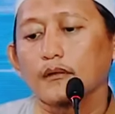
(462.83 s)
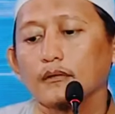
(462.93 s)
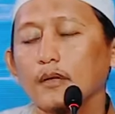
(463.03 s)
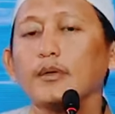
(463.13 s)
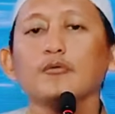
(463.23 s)

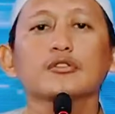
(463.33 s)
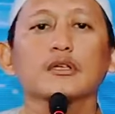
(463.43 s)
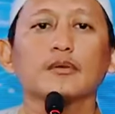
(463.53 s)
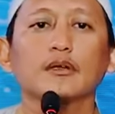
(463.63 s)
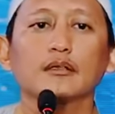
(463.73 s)
Nabi Musa
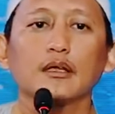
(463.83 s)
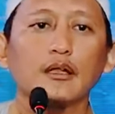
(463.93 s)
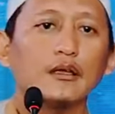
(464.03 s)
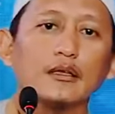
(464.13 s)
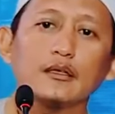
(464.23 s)
berkata
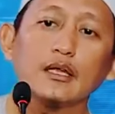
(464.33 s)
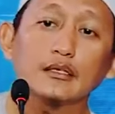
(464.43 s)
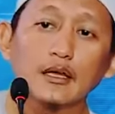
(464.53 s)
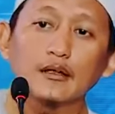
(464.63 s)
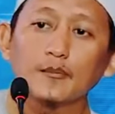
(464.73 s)
lagi,
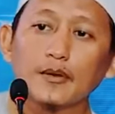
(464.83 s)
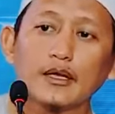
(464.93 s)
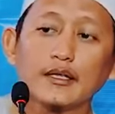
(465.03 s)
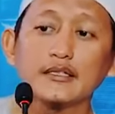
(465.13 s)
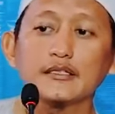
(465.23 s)
datang
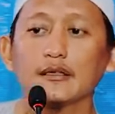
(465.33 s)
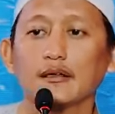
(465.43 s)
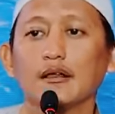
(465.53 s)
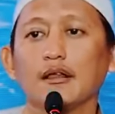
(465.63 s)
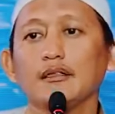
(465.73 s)
kepada Isa
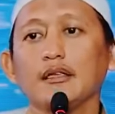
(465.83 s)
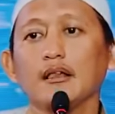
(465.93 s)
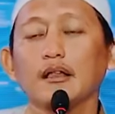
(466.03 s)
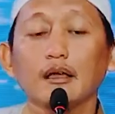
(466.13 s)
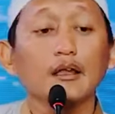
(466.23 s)
karena ia
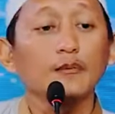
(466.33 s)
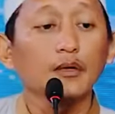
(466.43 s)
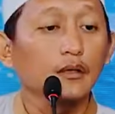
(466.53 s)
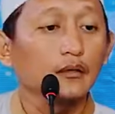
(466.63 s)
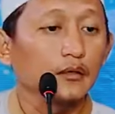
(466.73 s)
adalah
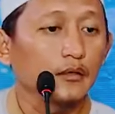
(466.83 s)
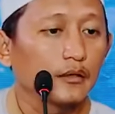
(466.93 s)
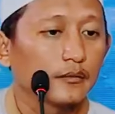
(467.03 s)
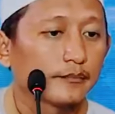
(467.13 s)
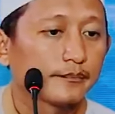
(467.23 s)
kalimat
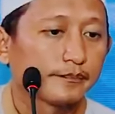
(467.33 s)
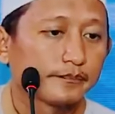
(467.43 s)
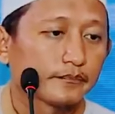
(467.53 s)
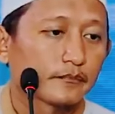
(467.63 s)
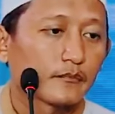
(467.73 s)
Allah.
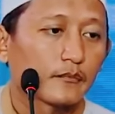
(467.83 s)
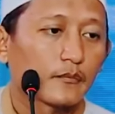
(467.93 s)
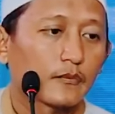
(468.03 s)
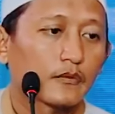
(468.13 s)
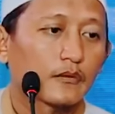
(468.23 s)

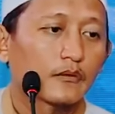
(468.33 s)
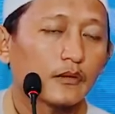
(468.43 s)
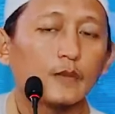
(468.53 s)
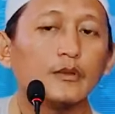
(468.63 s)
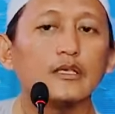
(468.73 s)

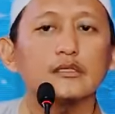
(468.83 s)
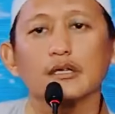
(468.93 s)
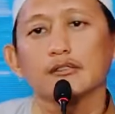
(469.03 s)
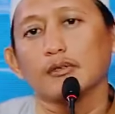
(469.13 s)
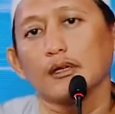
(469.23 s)
Nabi
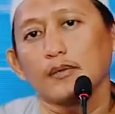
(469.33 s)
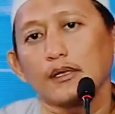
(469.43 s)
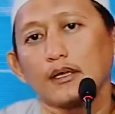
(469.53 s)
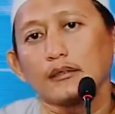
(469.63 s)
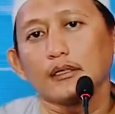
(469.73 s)
Isa juga
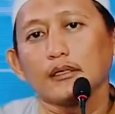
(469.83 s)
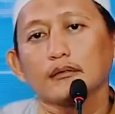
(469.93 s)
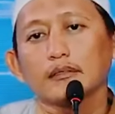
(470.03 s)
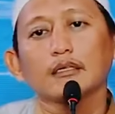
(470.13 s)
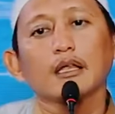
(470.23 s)
berkata,
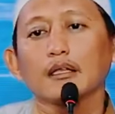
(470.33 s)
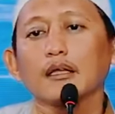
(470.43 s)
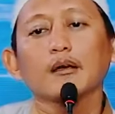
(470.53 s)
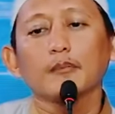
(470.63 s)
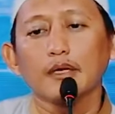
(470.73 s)
datanglah
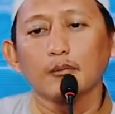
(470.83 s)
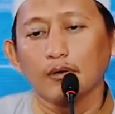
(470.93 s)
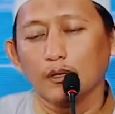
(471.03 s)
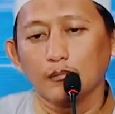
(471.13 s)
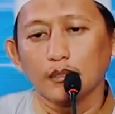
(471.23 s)
kepada
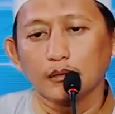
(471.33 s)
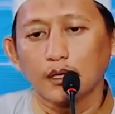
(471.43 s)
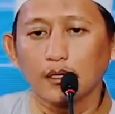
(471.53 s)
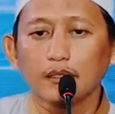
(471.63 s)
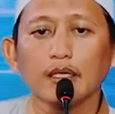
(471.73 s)
Muhammad
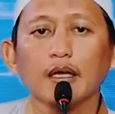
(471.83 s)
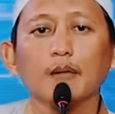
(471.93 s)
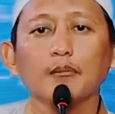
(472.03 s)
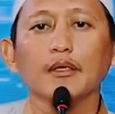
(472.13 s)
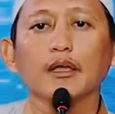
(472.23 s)
karena dia
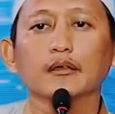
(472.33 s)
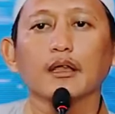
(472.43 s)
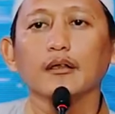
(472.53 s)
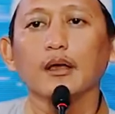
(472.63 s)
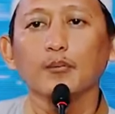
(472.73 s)
hamba yang
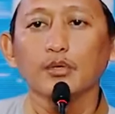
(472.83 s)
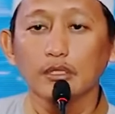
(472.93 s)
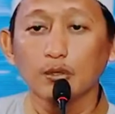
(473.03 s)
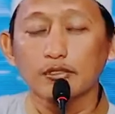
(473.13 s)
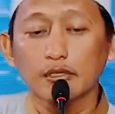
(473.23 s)
telah diampuni
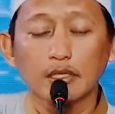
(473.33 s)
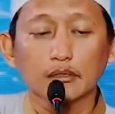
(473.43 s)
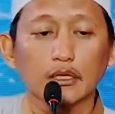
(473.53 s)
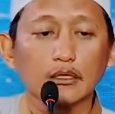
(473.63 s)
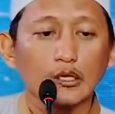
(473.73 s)
dosanya yang
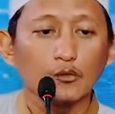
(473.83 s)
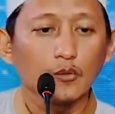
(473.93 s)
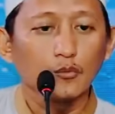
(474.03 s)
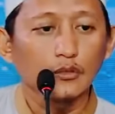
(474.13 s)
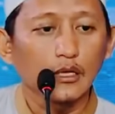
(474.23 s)
telah lalu
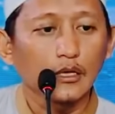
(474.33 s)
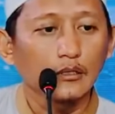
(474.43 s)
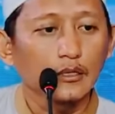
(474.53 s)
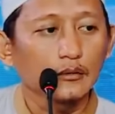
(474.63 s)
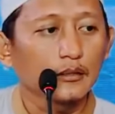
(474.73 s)
maupun yang akan
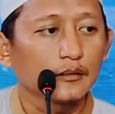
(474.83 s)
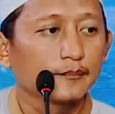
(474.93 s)
datang.